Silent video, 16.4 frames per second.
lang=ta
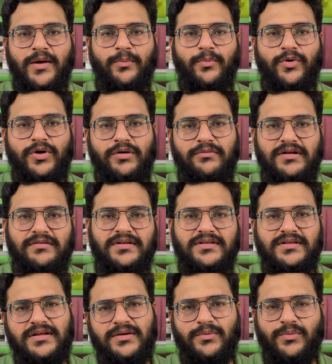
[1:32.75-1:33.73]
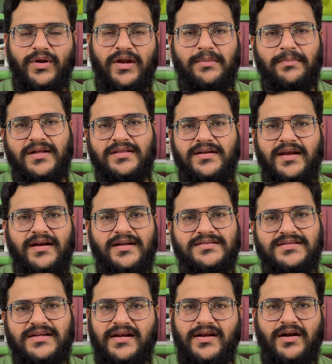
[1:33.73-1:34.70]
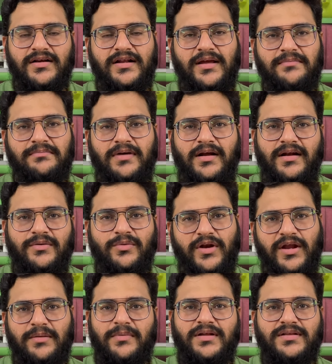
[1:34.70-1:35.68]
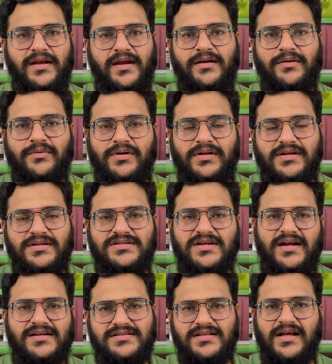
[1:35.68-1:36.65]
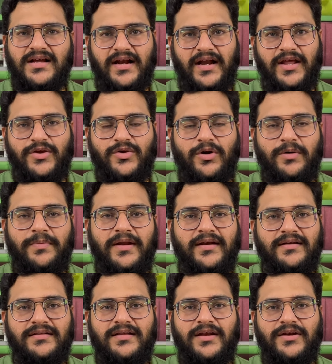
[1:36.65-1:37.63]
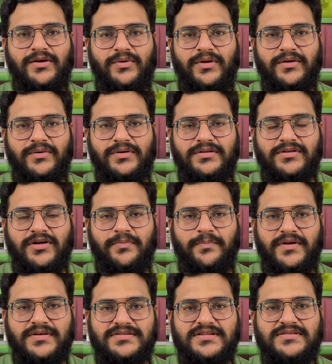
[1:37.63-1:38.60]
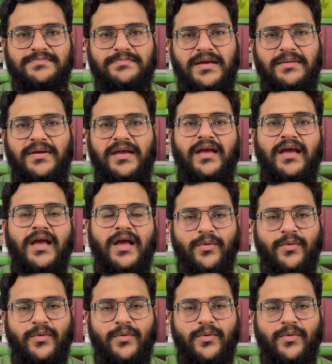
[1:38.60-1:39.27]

மோரோவர் வந்து ஒரே மாதிரியான ஸ்க்ரீன் ஆன் டைம் அண்ட் ஒரே மாதிரியான உங்களுக்கு சார்ஜ் தான் கிடைக்கும் அப்படின்றது என்னுடைய ஒரு தாட் ப்ராசஸ் மேபி